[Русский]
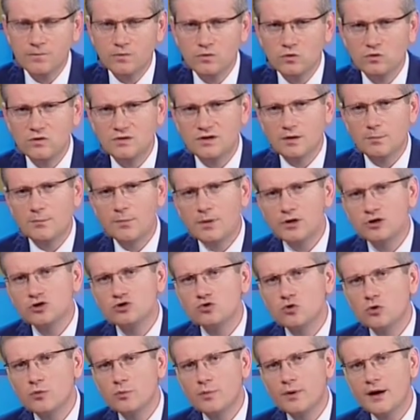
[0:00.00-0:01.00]
Это
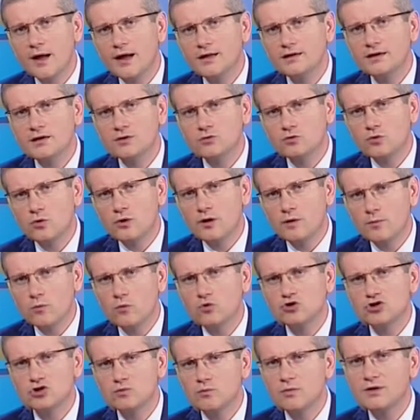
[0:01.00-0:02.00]
большой проект, который
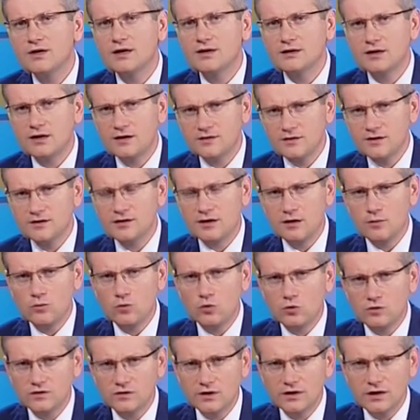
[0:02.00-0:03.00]
может быть катализатором
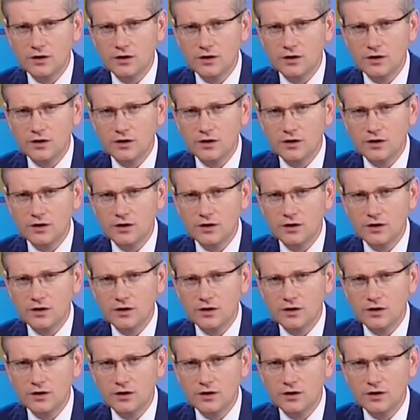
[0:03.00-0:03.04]
роста.